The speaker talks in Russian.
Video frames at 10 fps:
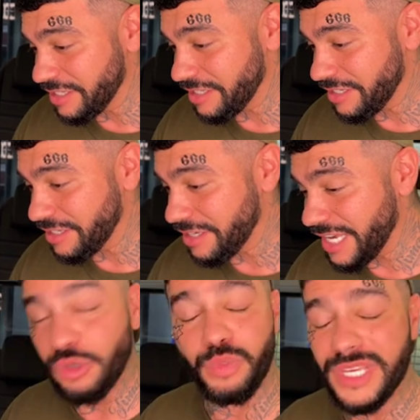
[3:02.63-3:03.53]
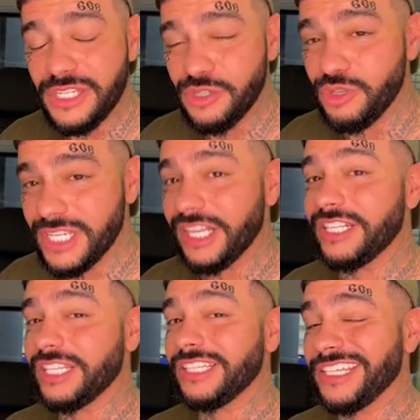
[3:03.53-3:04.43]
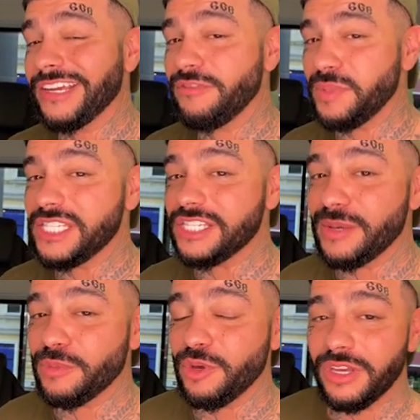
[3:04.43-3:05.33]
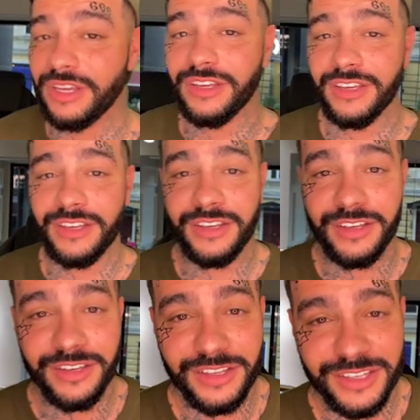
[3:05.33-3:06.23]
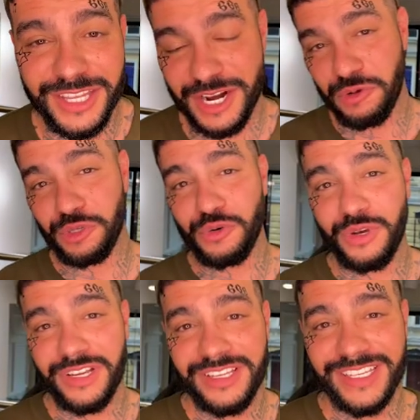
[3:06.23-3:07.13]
э, эту песню и делать этот трек вместе со мной. Дорогой друг,